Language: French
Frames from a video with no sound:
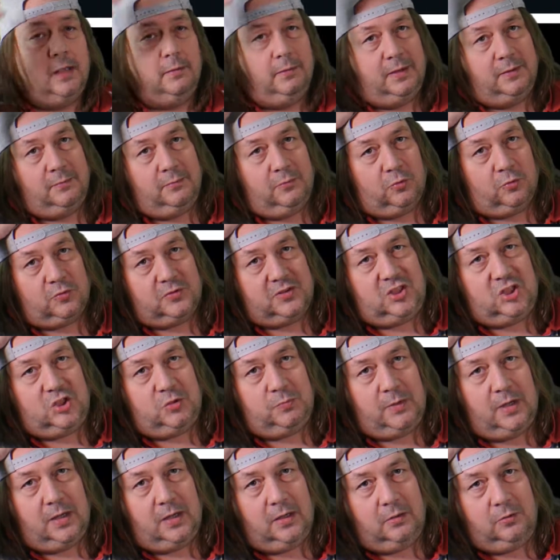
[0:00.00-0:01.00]
Et bon, si
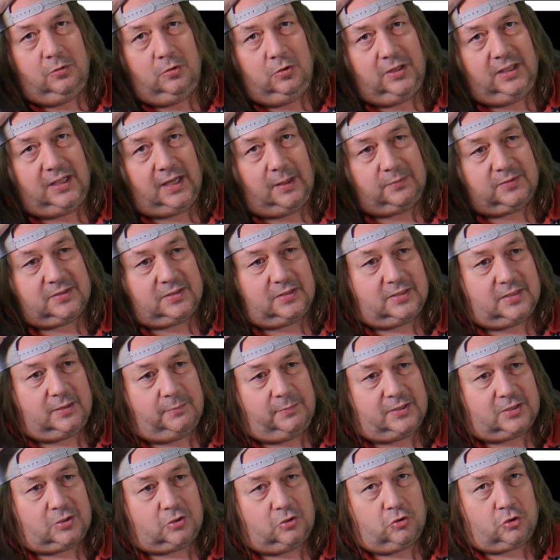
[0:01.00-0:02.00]
je mets une cape, c'est
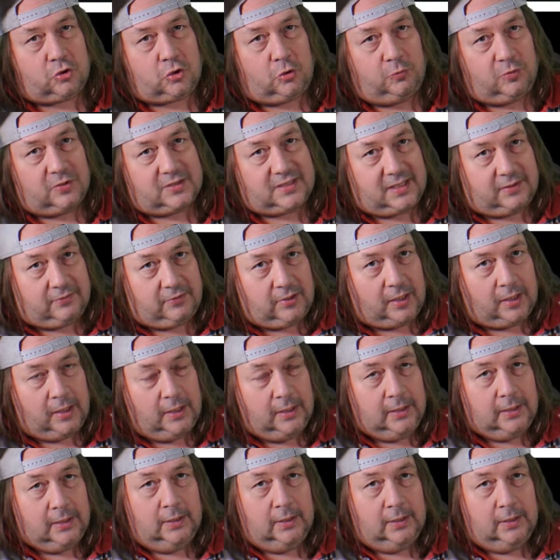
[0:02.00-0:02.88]
parce que je commence à avoir